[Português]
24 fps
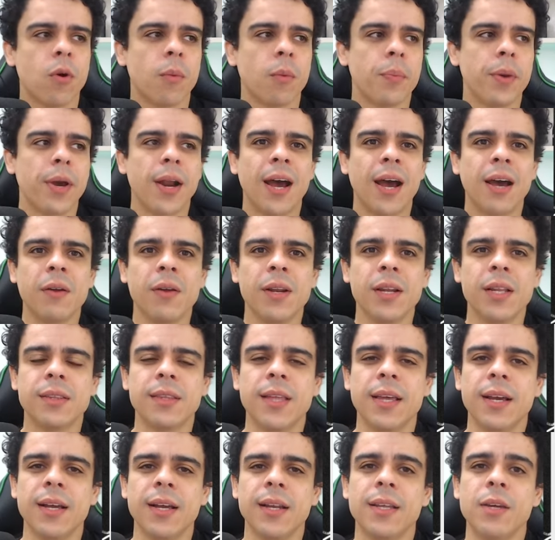O Operário ele
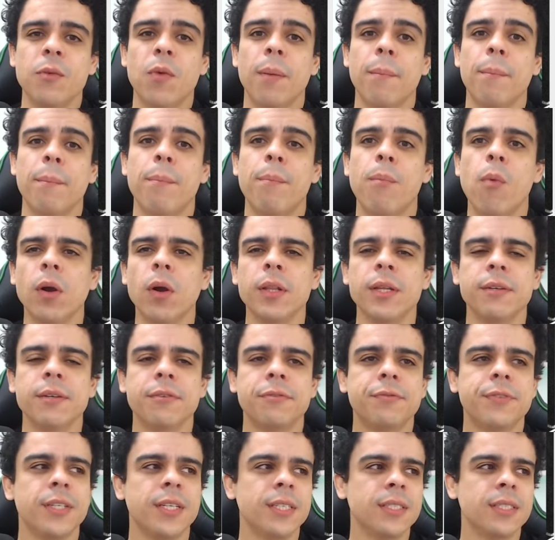tem ali uma boa
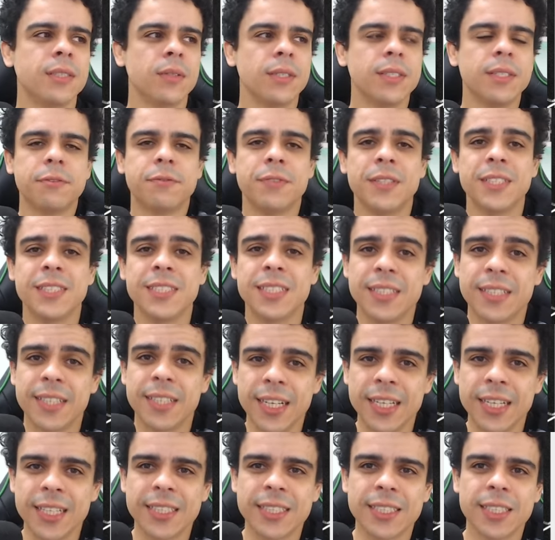defesa, uma defesa
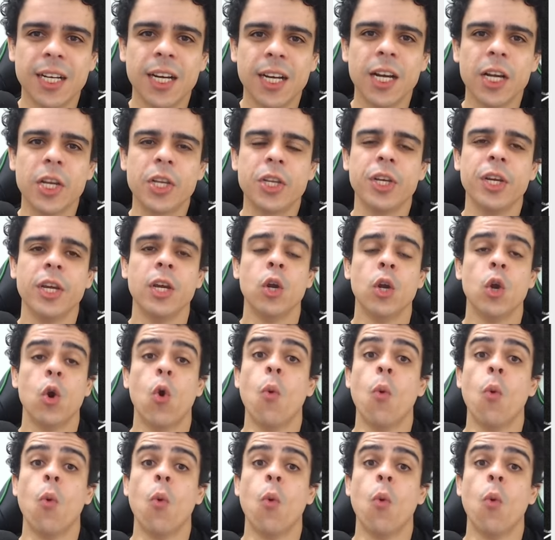interessante,